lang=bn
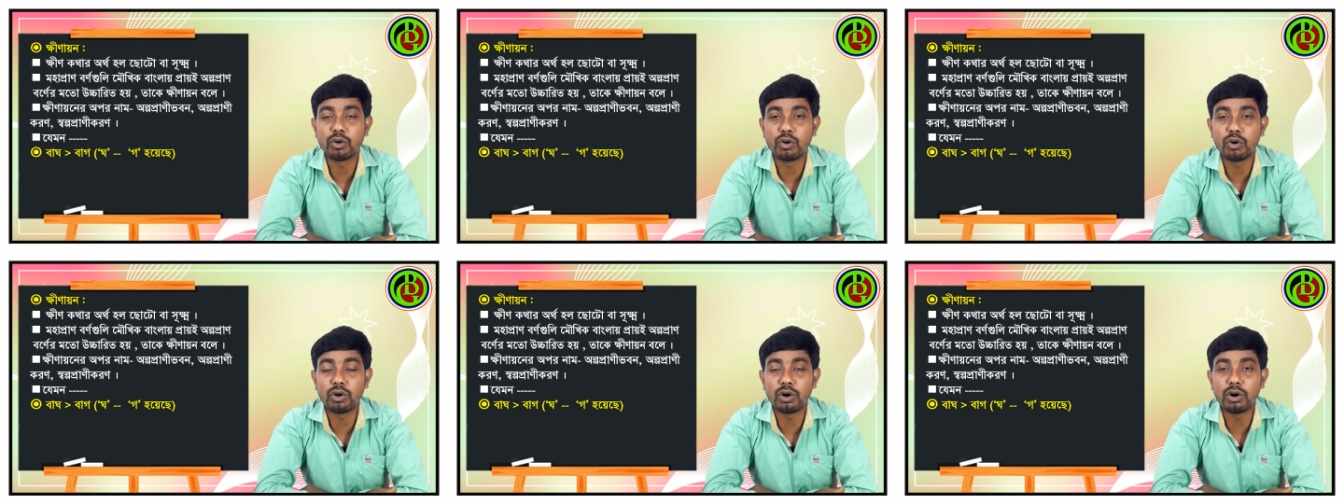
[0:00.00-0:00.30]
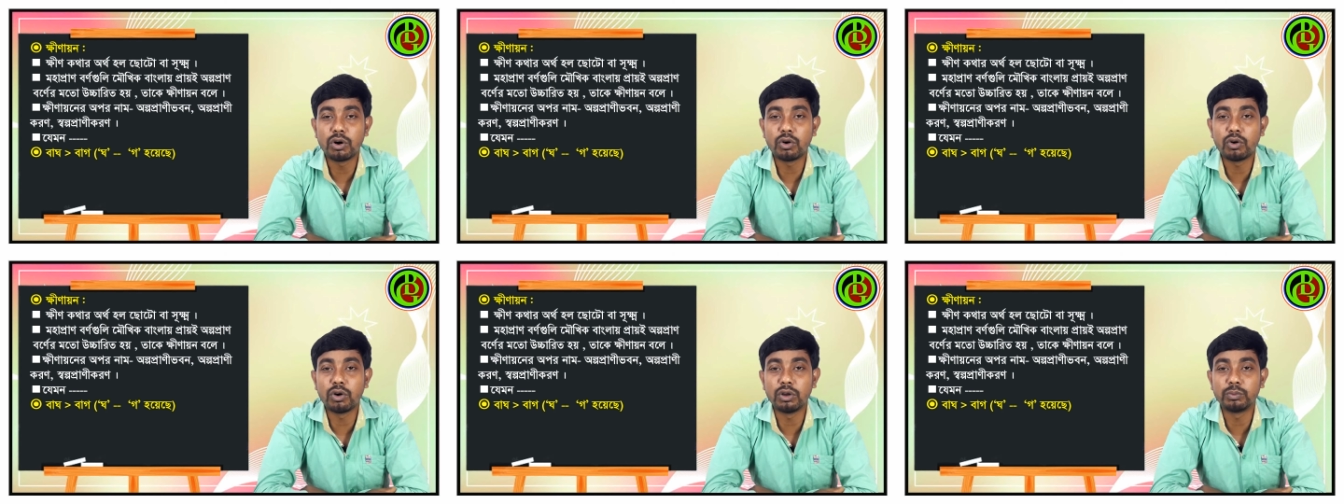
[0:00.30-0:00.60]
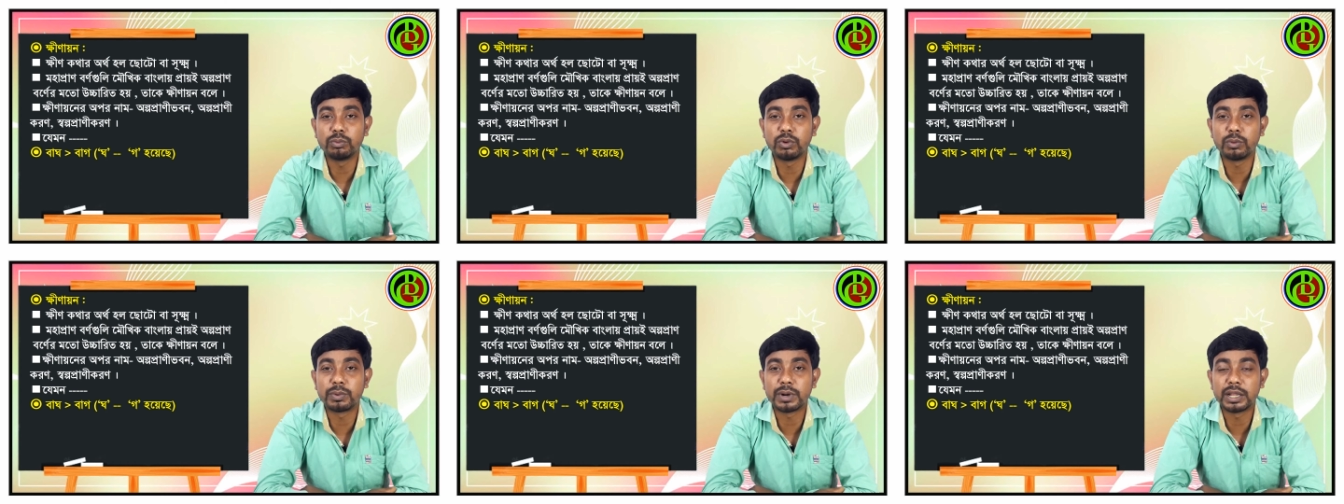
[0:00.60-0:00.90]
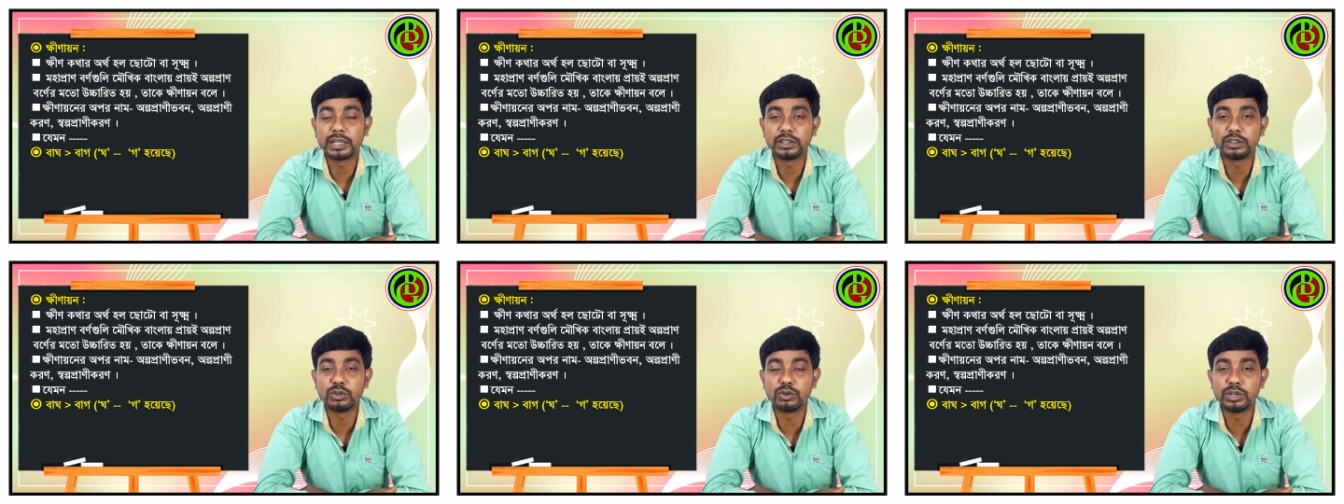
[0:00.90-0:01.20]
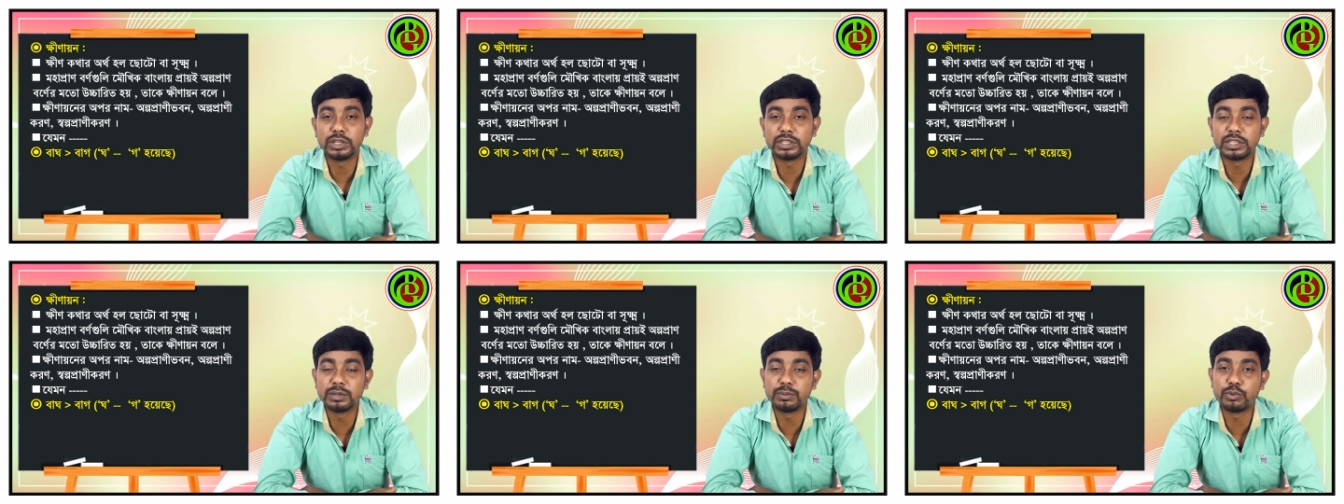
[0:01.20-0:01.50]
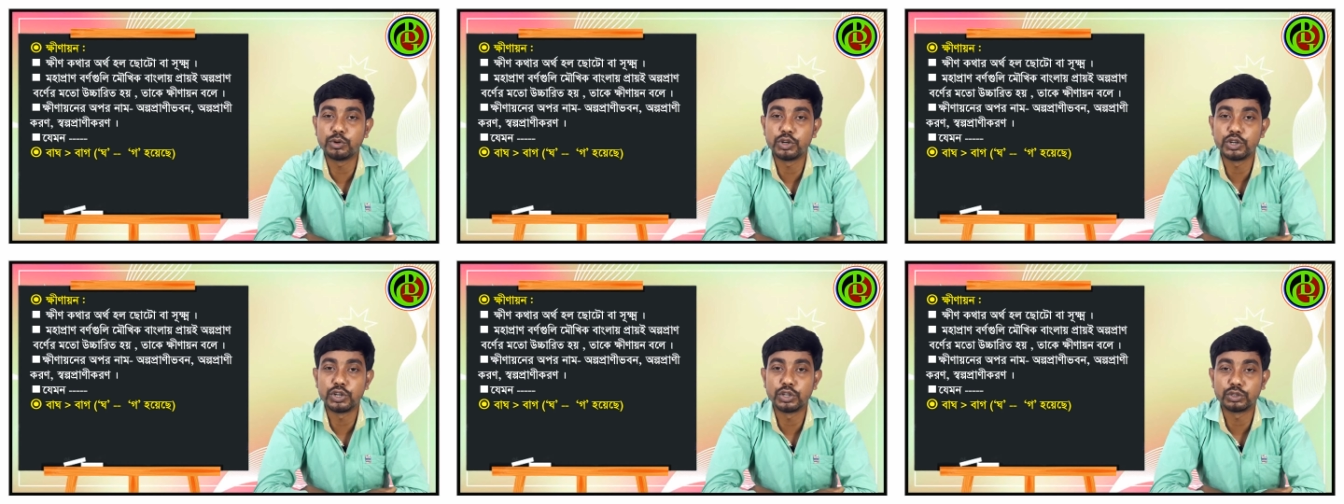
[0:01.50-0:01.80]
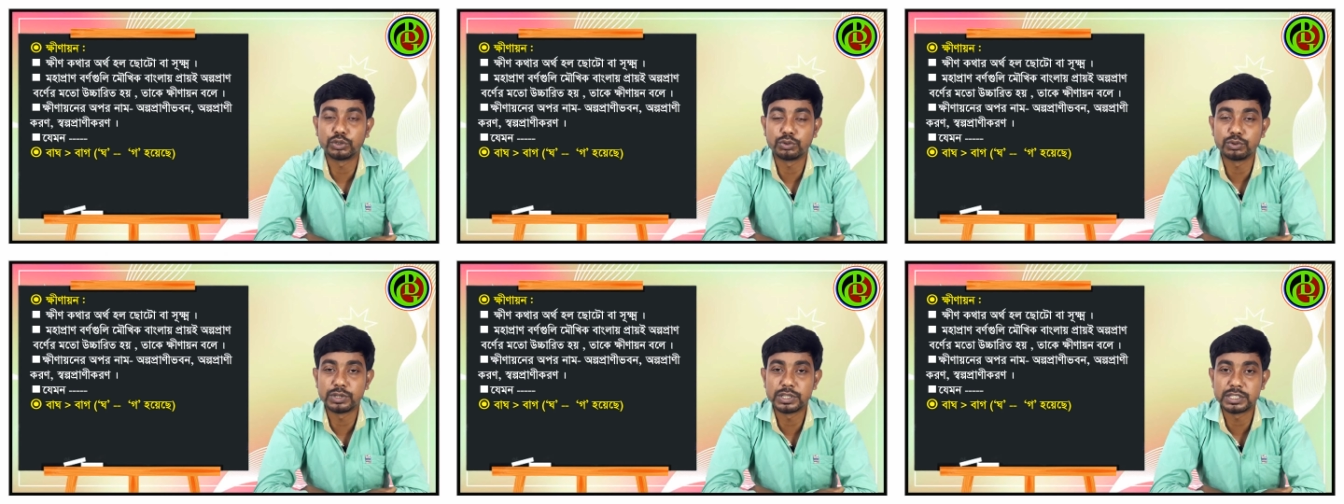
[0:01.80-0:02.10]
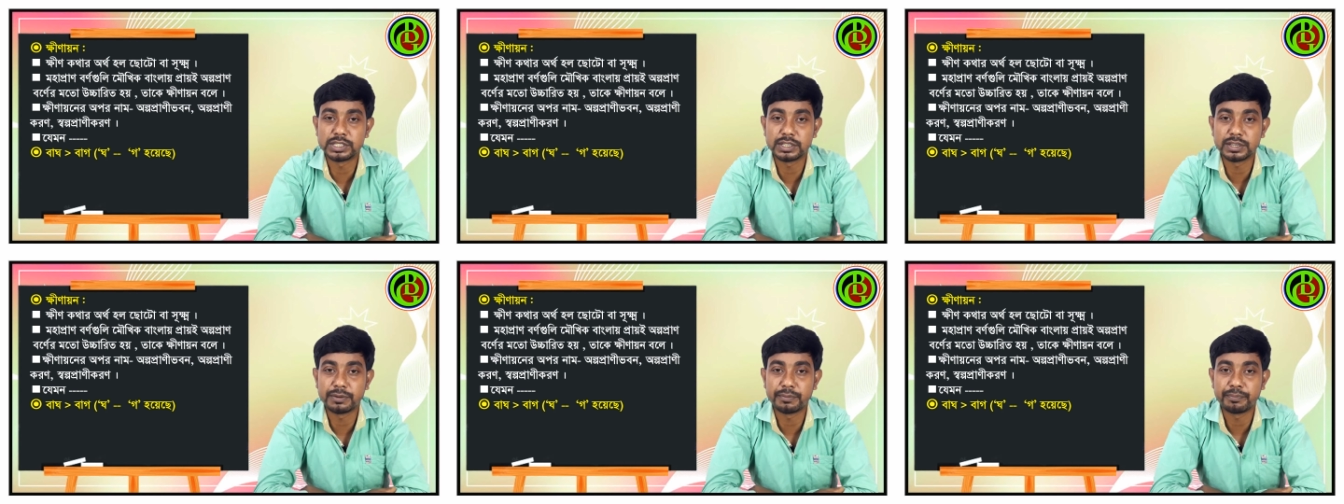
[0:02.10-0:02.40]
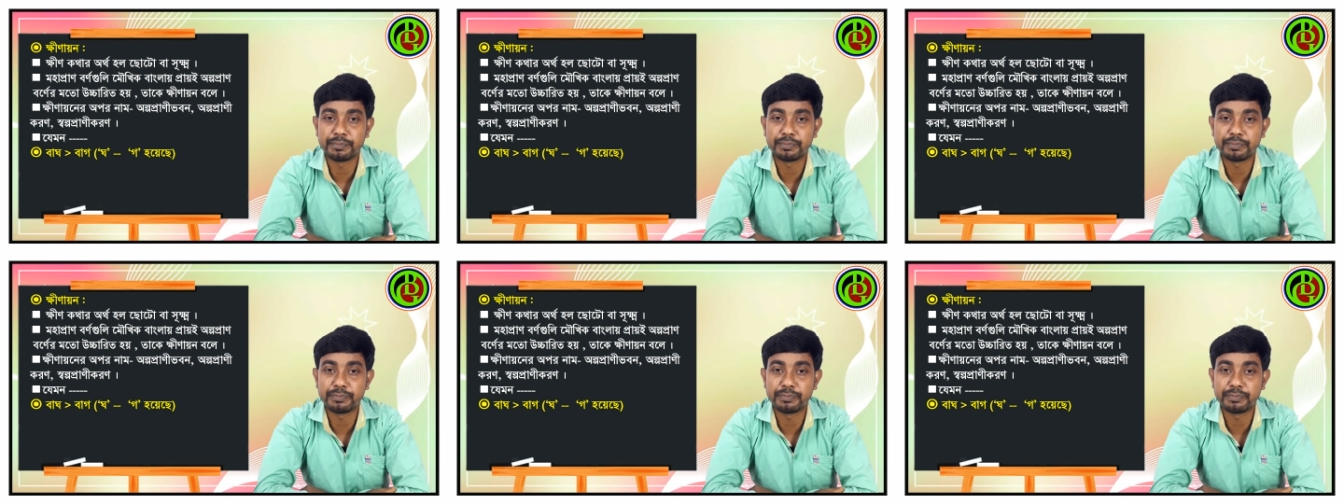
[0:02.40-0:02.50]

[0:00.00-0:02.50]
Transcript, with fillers: গ অল্প প্রাণধ্বনিতে পরিণত হয়েছে